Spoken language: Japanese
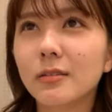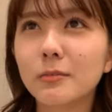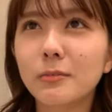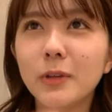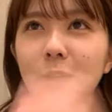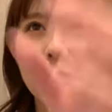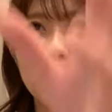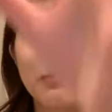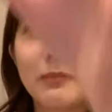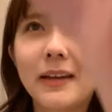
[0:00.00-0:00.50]

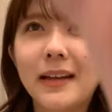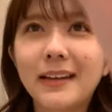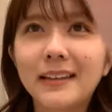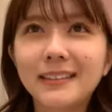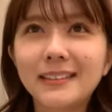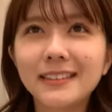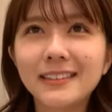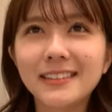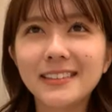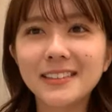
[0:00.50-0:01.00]
目の前
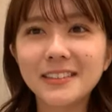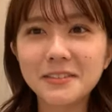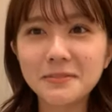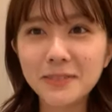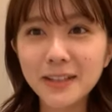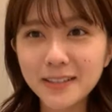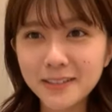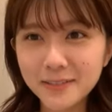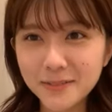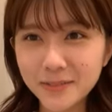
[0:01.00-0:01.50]
に
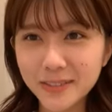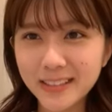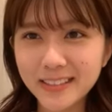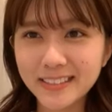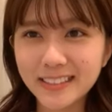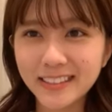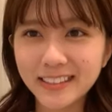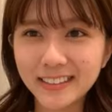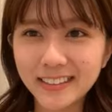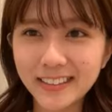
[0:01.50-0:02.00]
ファンの皆
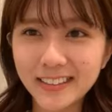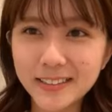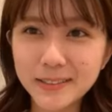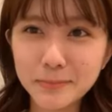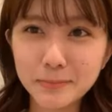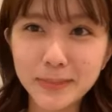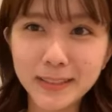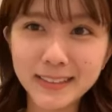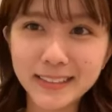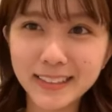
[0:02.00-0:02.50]
さんが
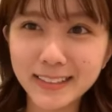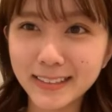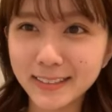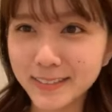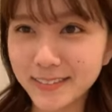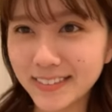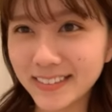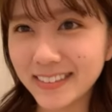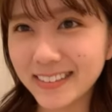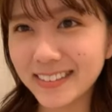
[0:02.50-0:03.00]
待ってて
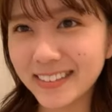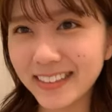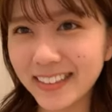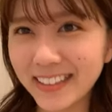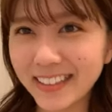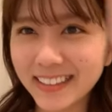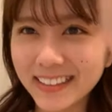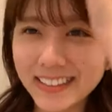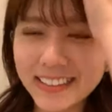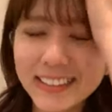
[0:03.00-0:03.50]
くれて
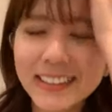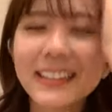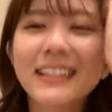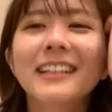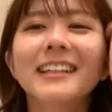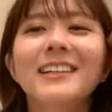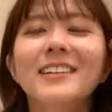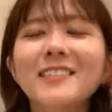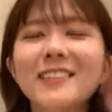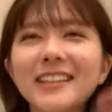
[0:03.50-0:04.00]
て
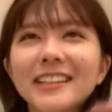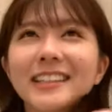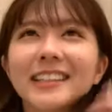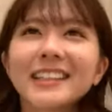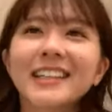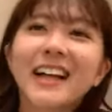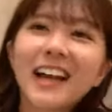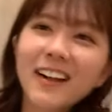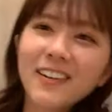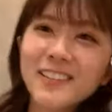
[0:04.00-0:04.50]
終わって
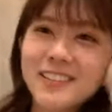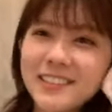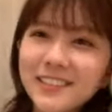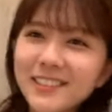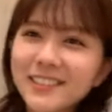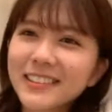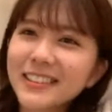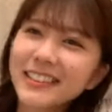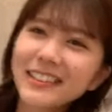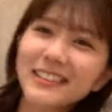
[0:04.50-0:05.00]
からこう
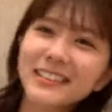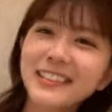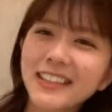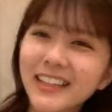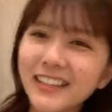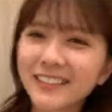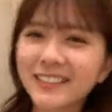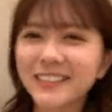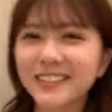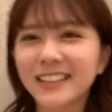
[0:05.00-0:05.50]
大きく
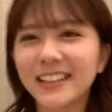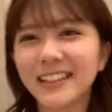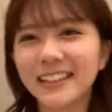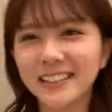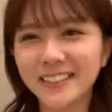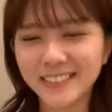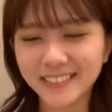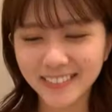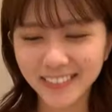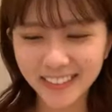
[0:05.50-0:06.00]
手振ったり
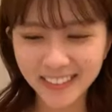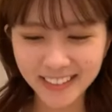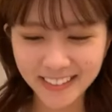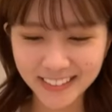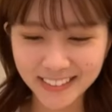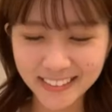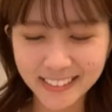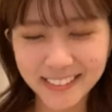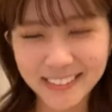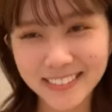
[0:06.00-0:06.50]
とか